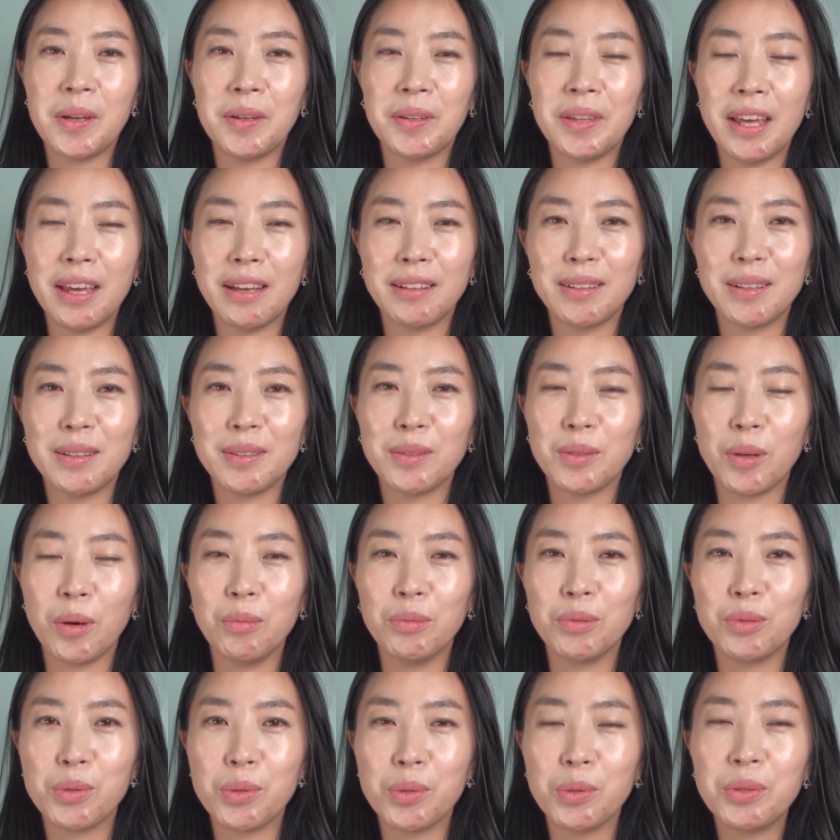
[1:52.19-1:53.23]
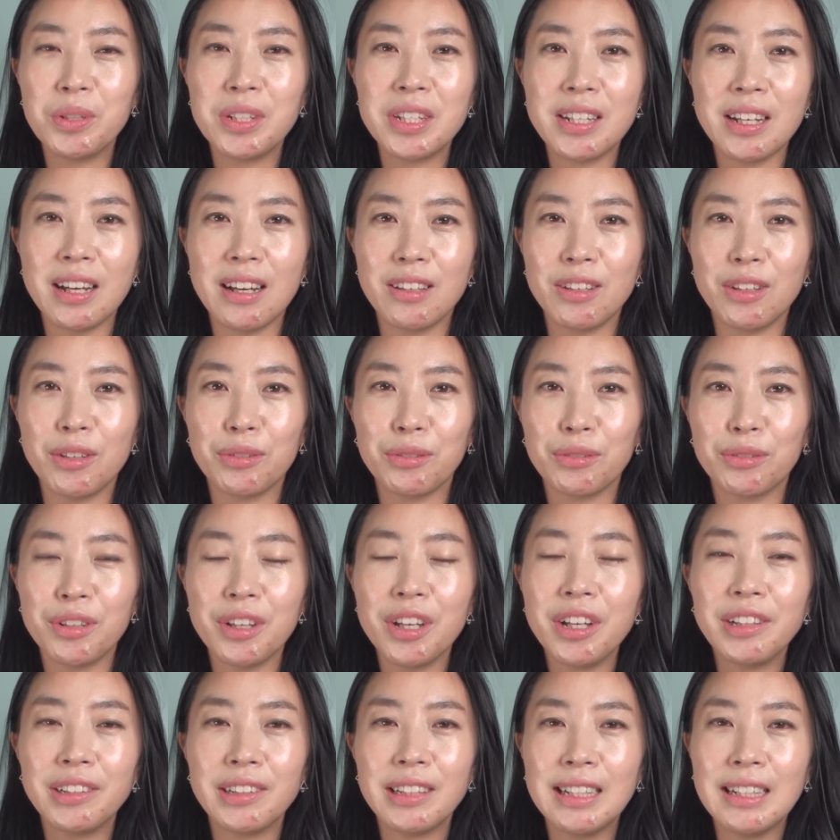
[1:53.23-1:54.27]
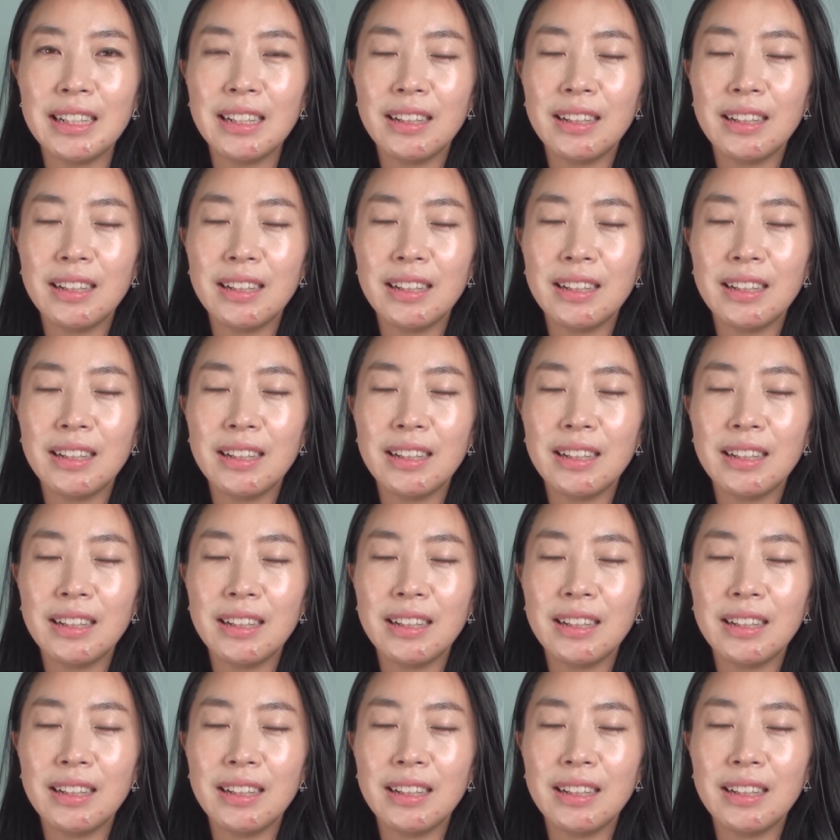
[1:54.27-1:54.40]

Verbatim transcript: 네, 그래서 너무 좋은 시간이었고요.